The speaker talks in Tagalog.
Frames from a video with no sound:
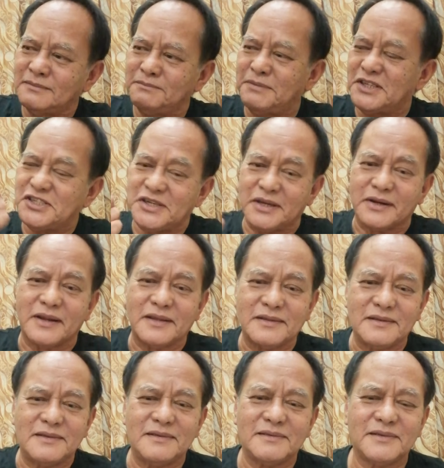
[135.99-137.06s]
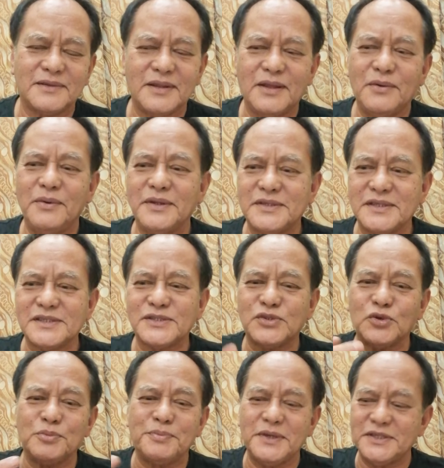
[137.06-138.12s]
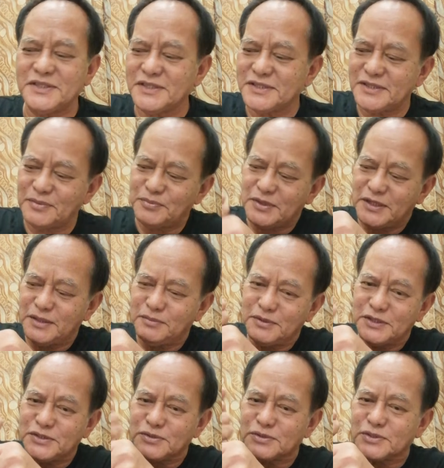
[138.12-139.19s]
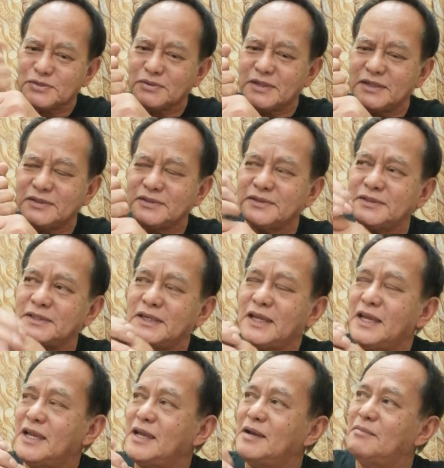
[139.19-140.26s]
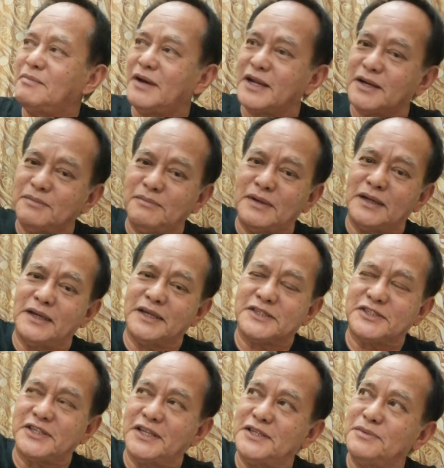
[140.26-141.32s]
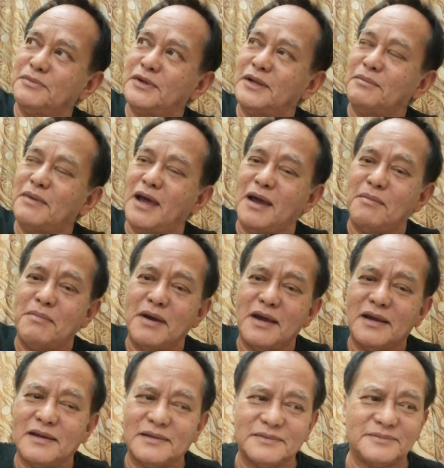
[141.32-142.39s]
fishing rod which is two pieces na pwede mo isuksok ganun para ma-extend mo ng mahaba.